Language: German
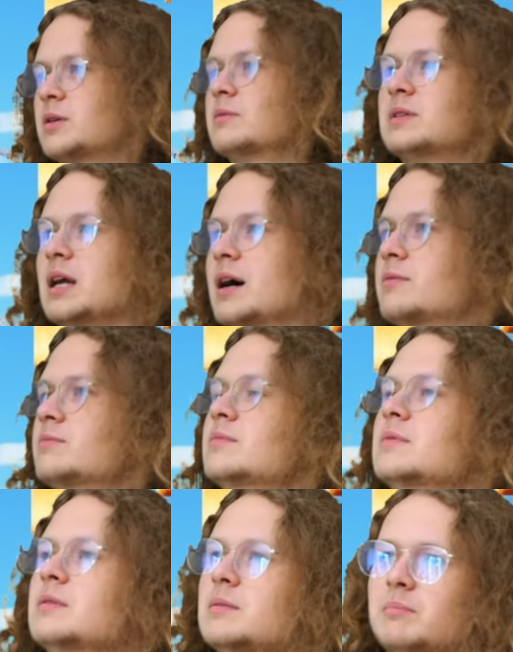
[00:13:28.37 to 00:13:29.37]
Gott, ja,
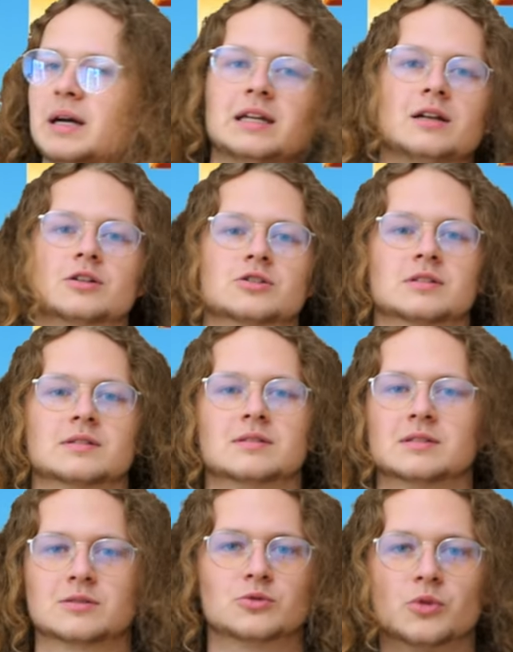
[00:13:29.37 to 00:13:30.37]
my English is,
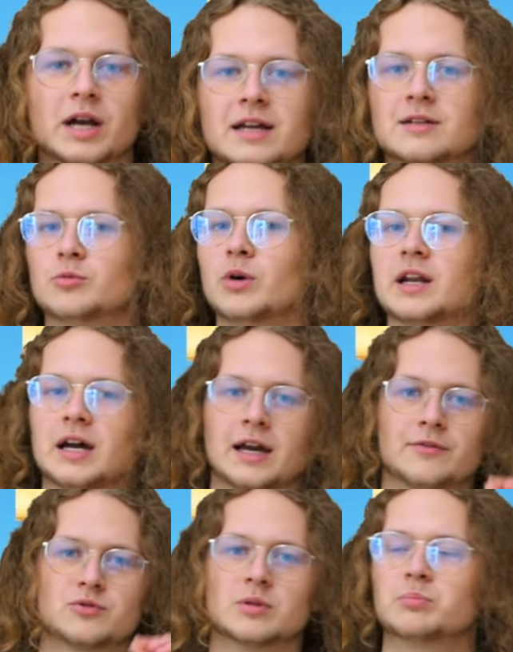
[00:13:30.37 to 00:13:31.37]
is great when I
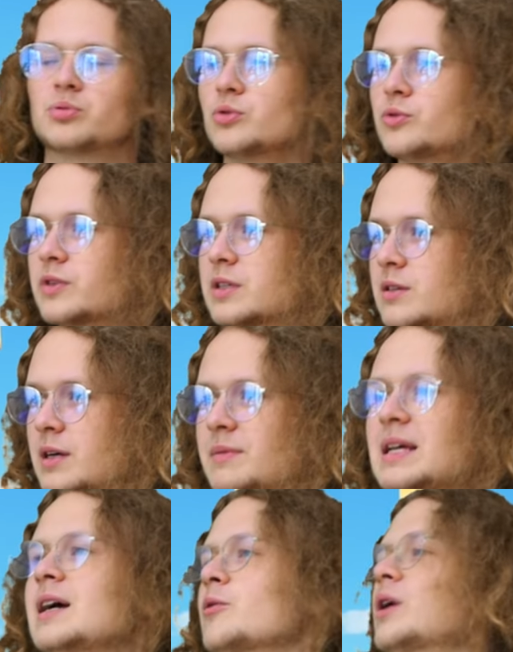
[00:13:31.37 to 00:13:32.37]
have to improve it, uh,
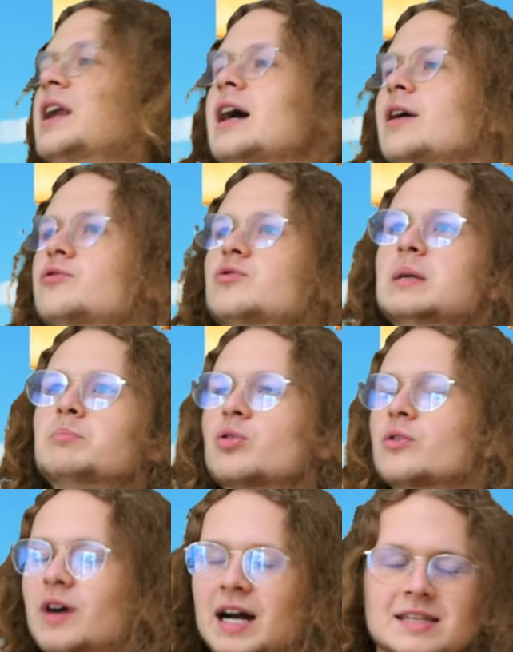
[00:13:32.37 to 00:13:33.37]
when I have to
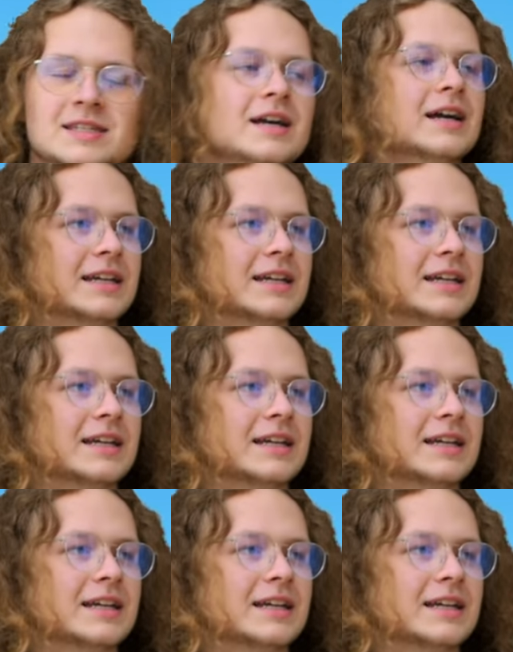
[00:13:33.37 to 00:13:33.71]
improvise.